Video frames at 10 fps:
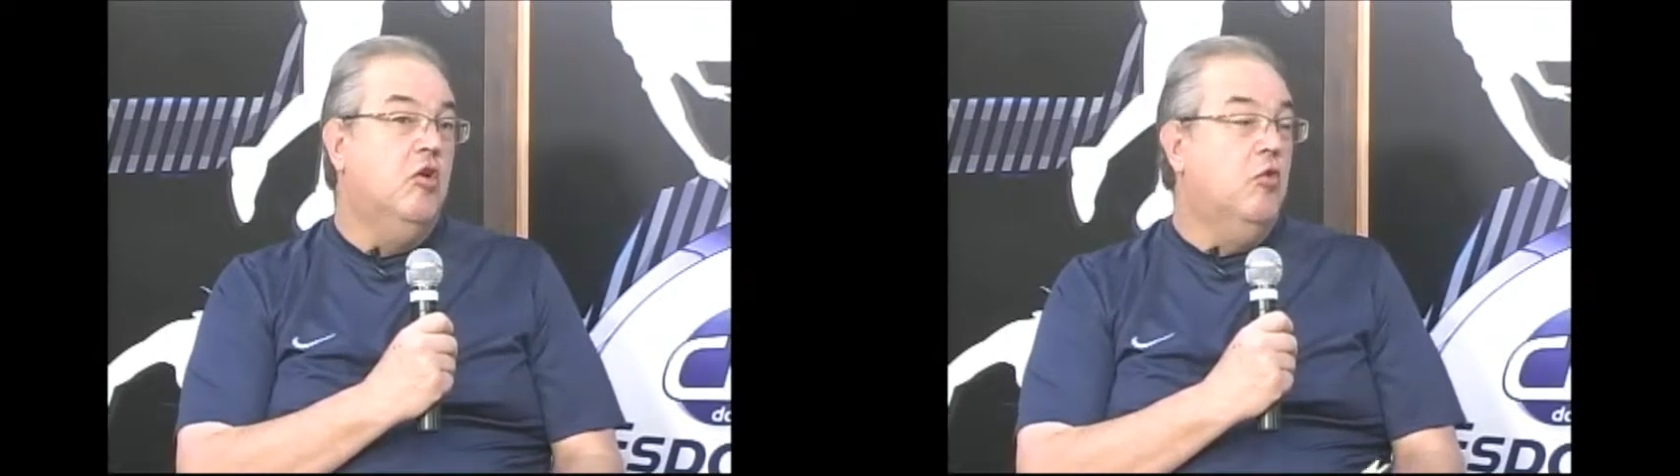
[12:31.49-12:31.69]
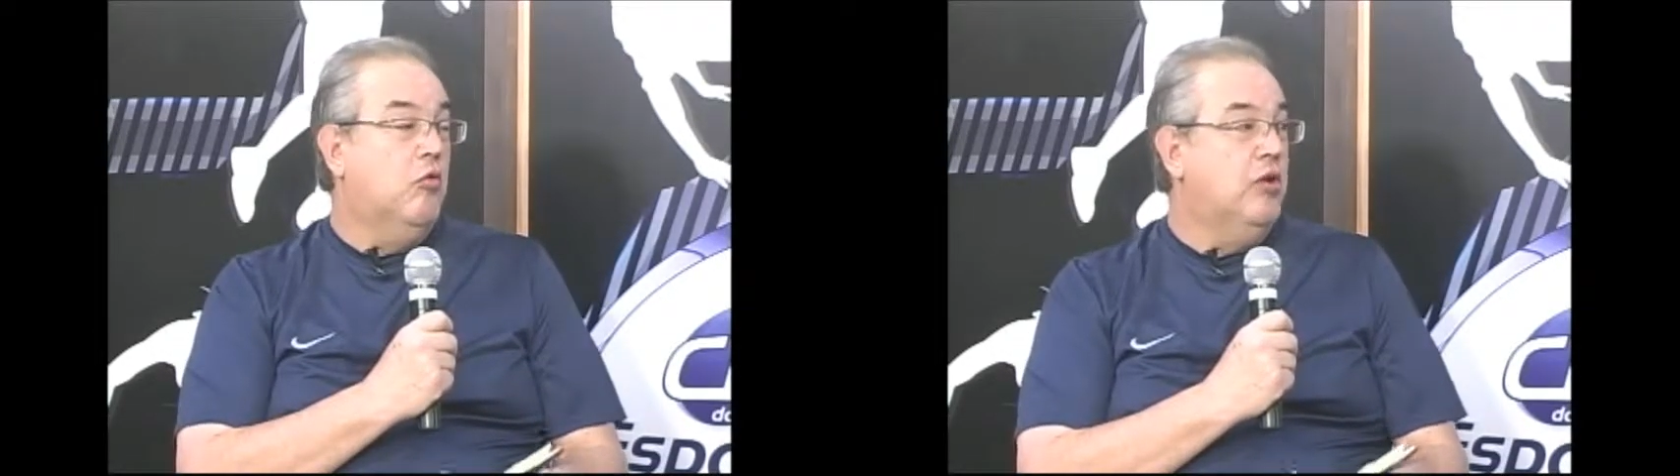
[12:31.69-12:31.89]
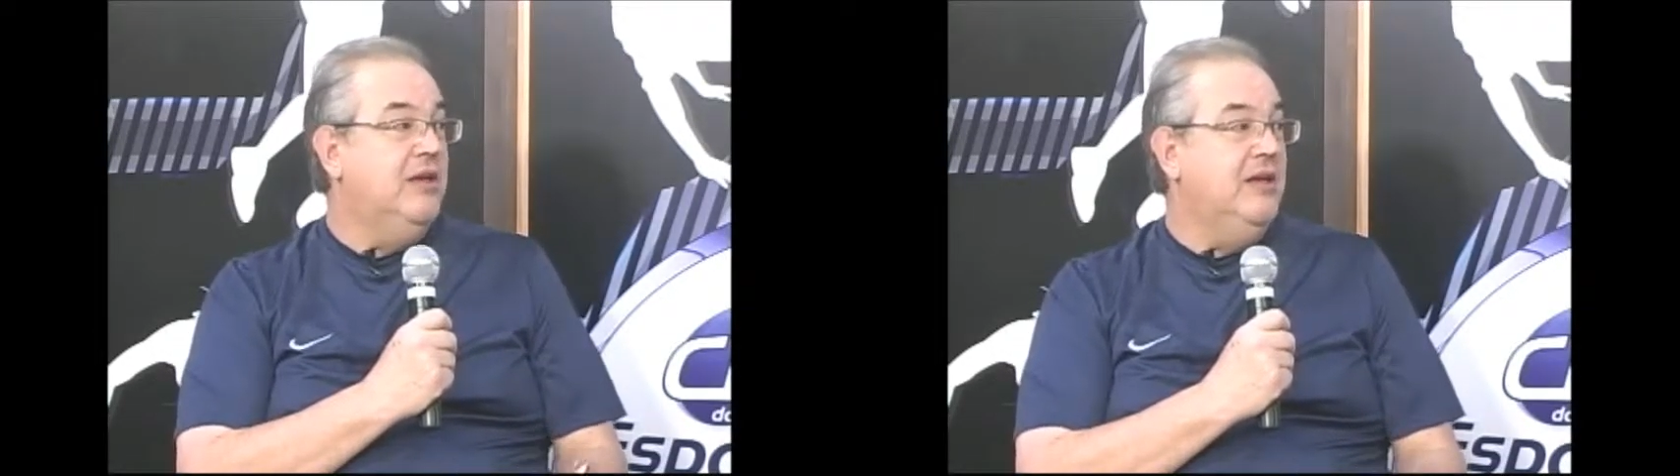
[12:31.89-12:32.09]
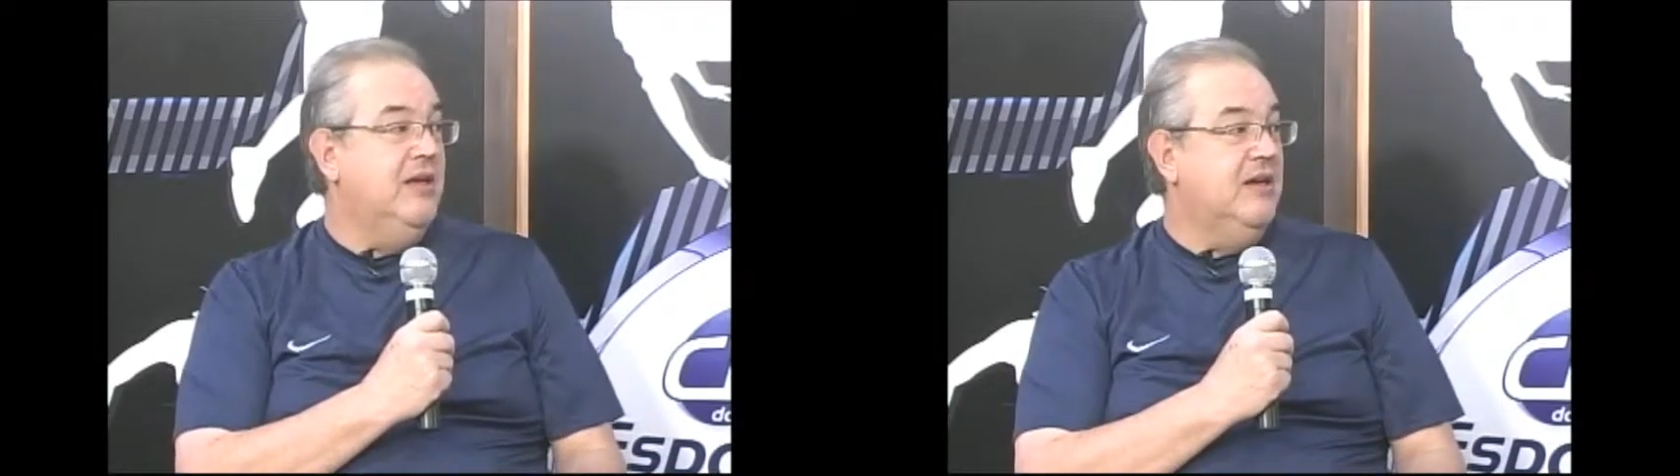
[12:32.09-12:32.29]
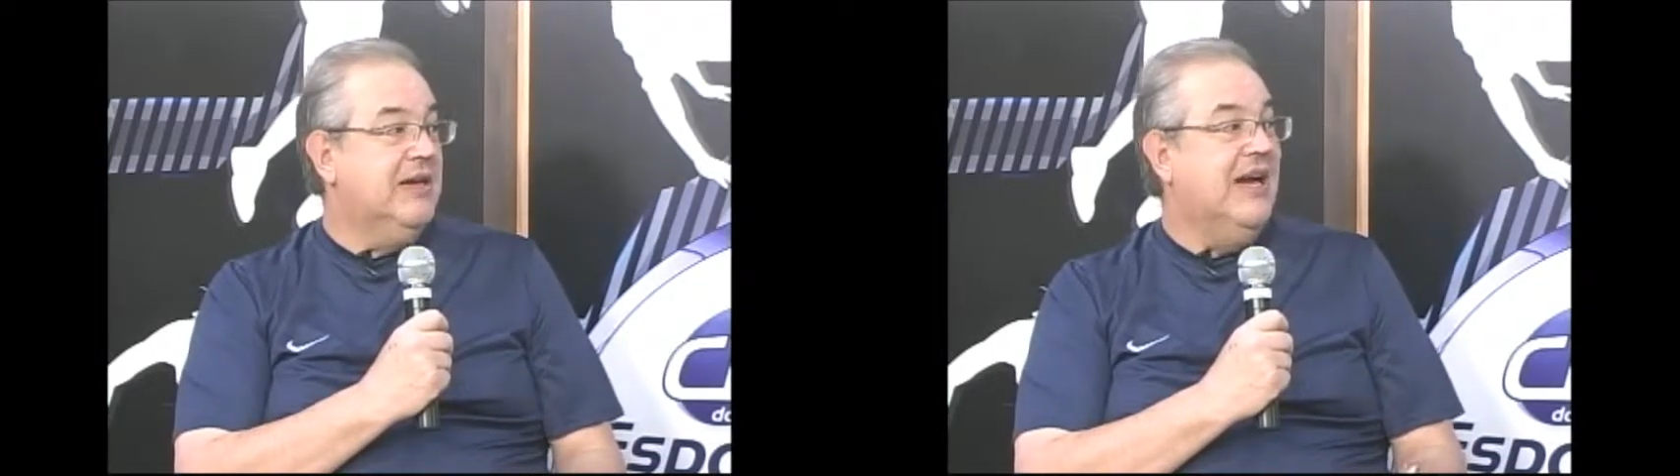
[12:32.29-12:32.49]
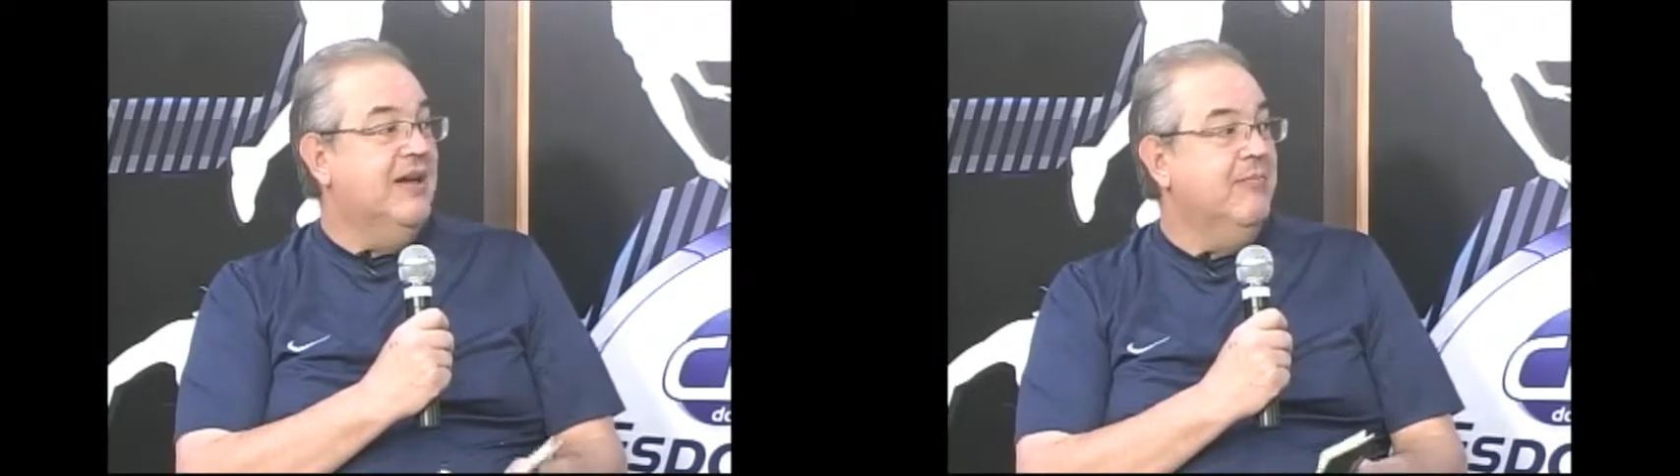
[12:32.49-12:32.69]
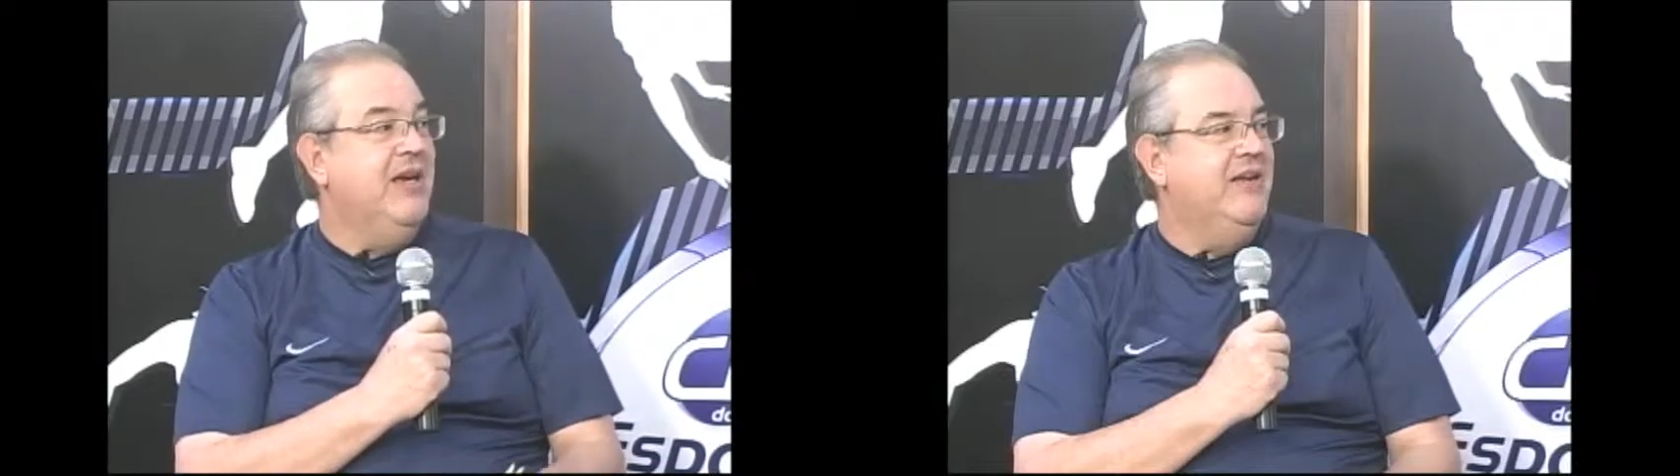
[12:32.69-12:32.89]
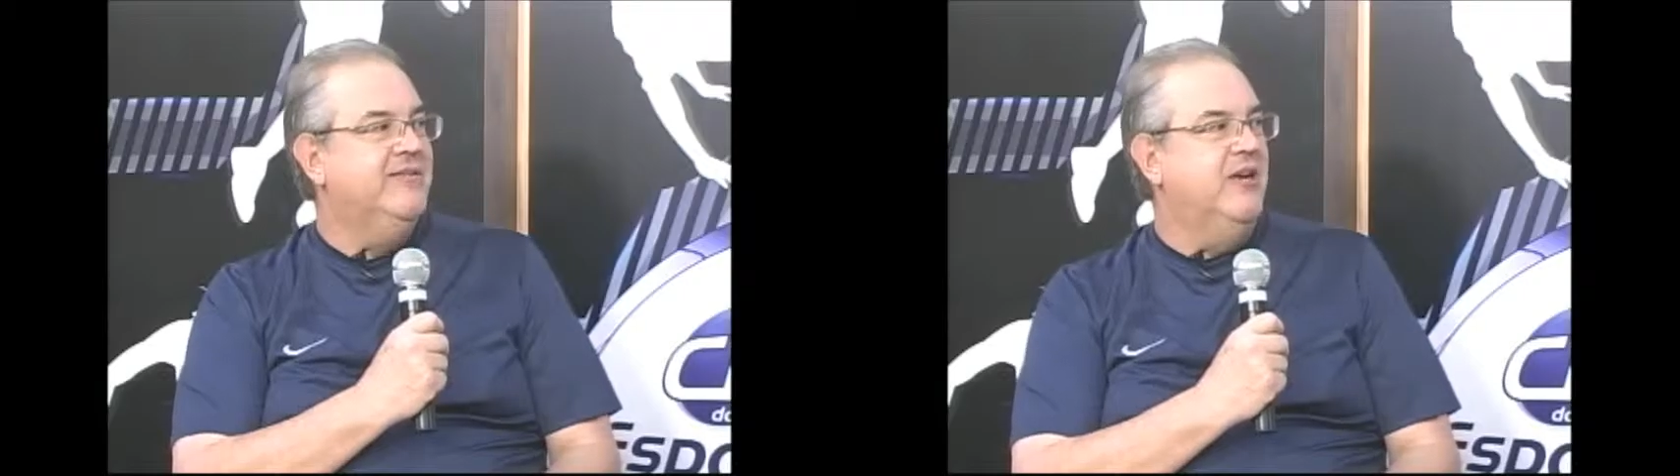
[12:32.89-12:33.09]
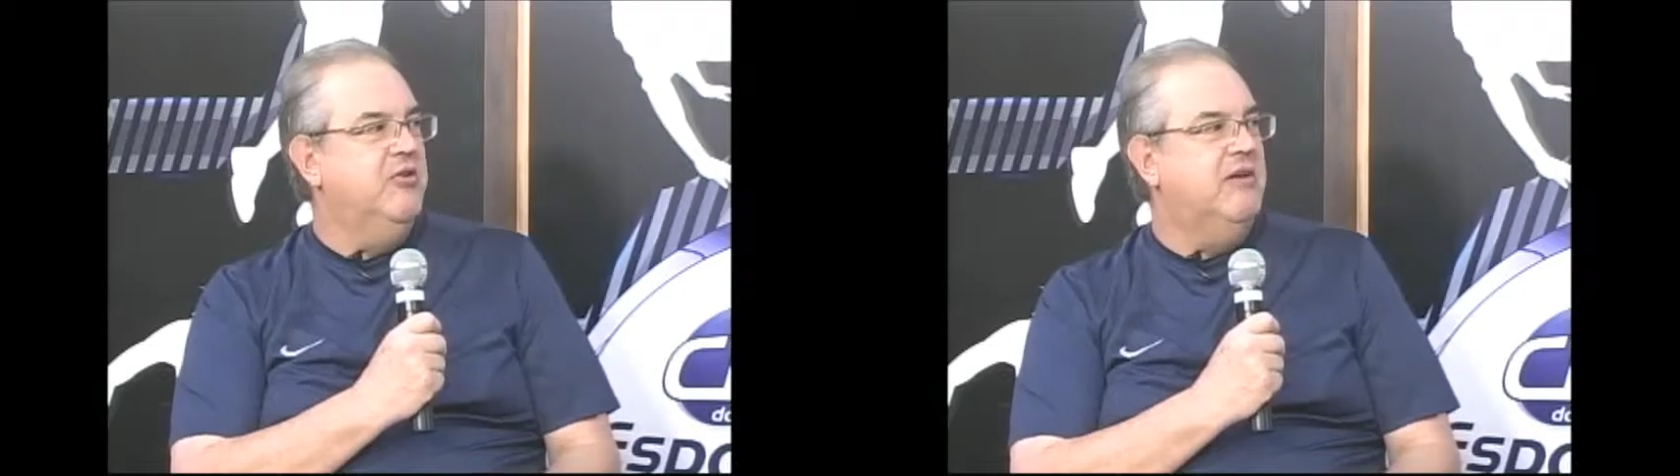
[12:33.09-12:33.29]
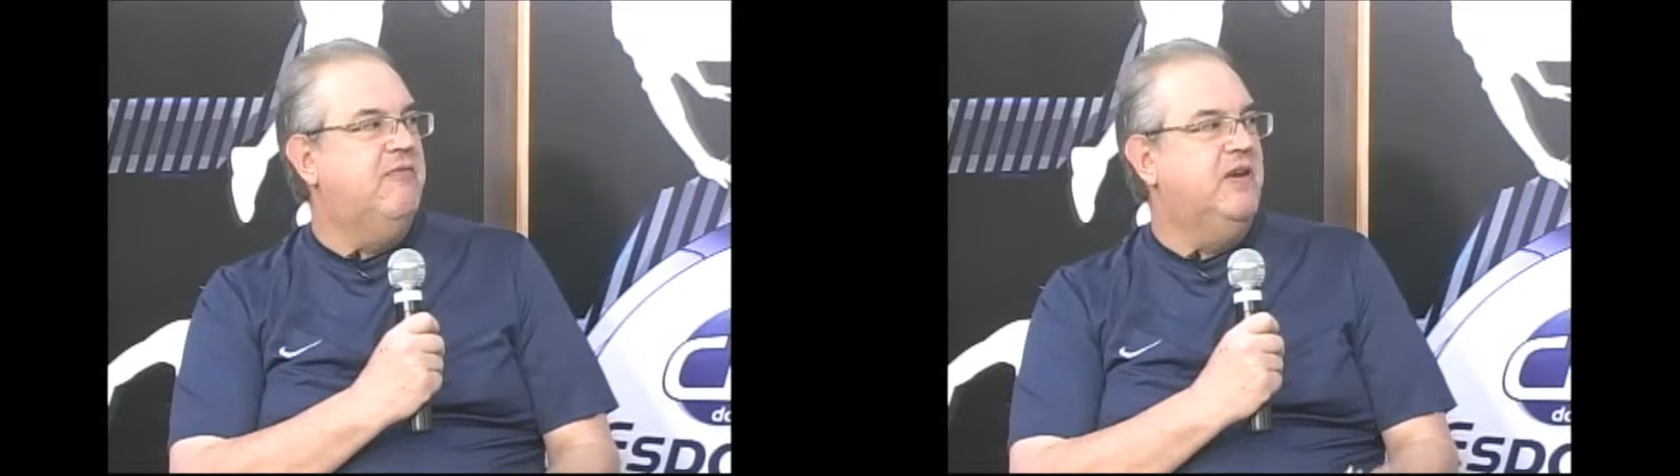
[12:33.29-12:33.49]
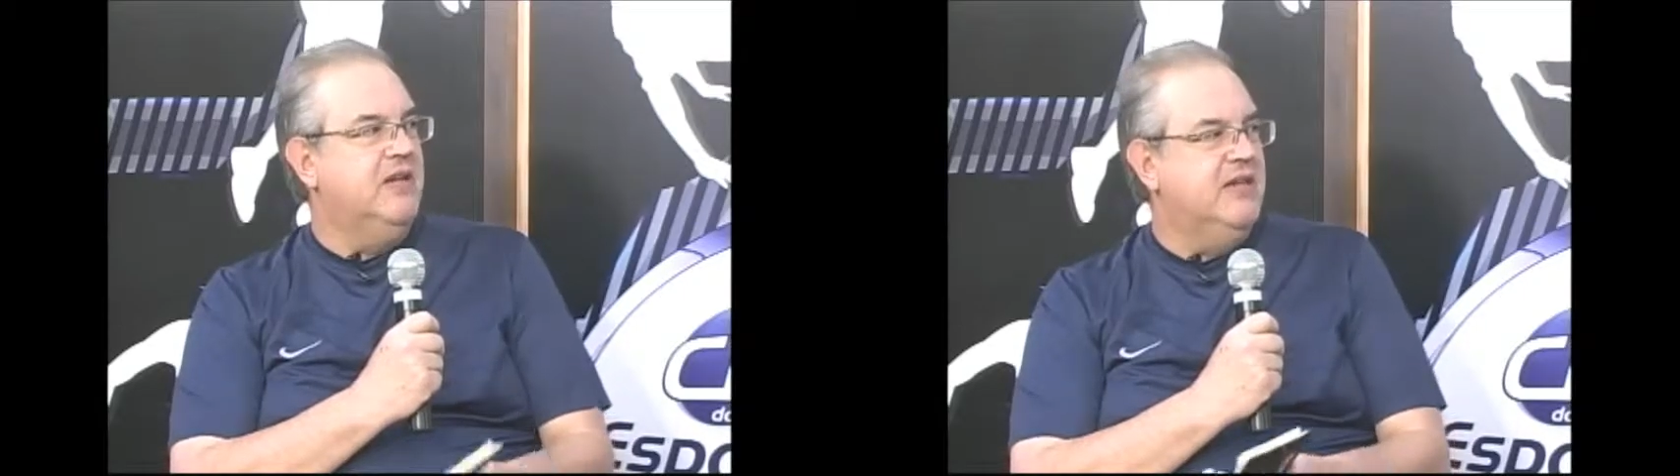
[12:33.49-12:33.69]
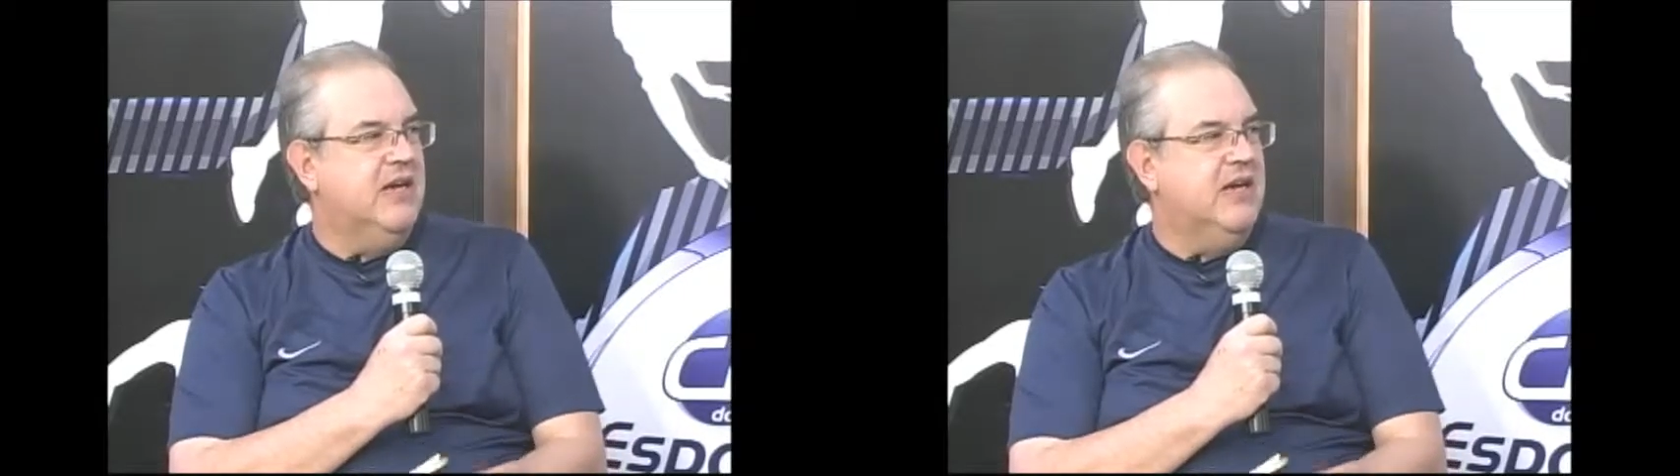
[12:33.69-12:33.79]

onde Carambeí saiu na frente e